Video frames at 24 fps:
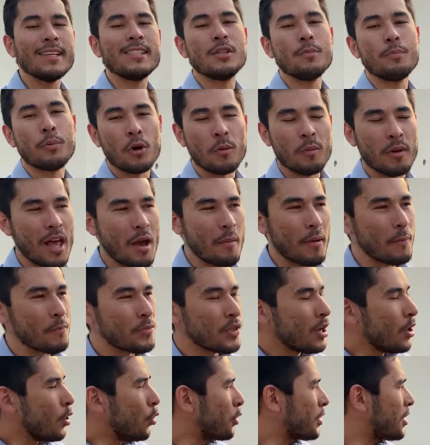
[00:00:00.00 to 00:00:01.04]
esse problema
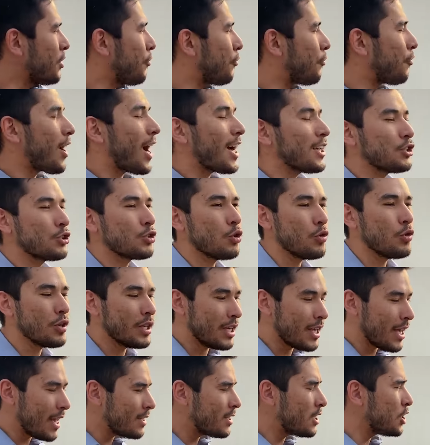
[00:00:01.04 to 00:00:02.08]
o que faz com
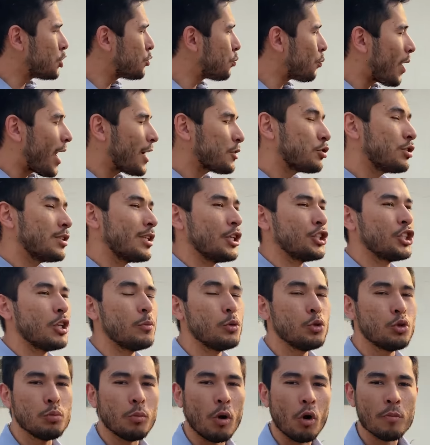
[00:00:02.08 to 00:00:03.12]
que esse espaço seja
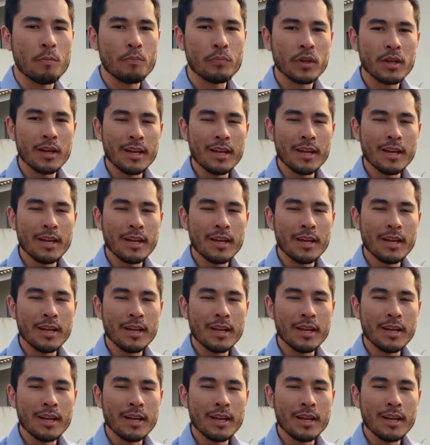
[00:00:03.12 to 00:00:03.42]
muito bom.